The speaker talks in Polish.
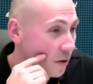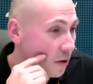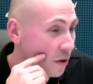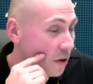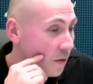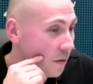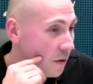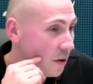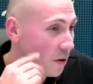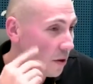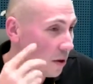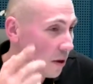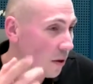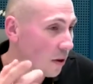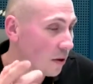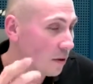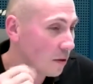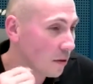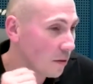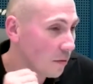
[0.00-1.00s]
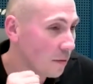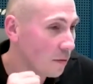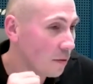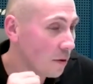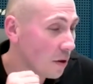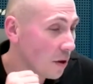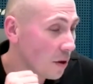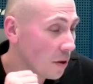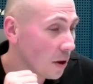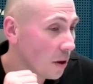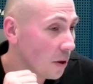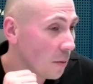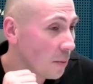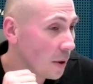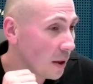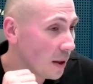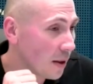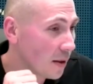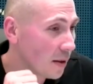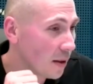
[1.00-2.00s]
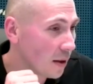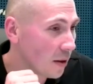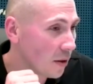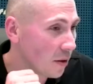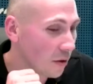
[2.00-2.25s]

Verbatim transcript: Rzeczywiście od 2015